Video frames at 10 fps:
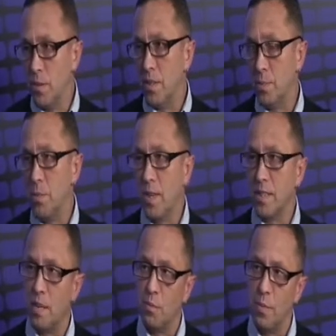spółka
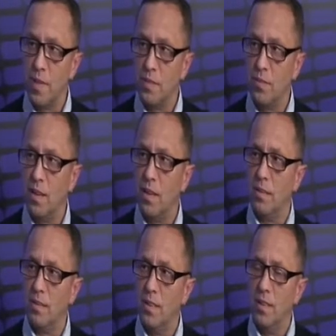Skarbu Państwa
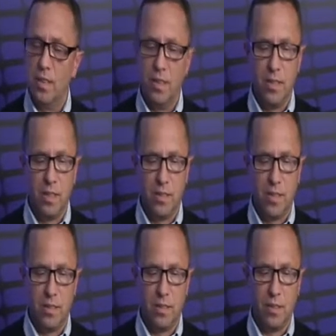i
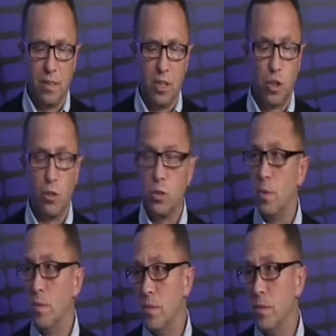niestety ktoś
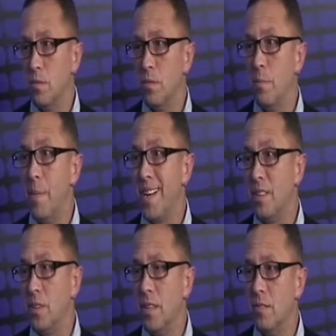po prostu
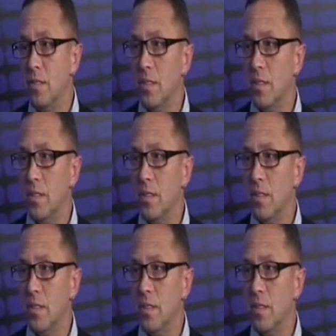marnotrawi.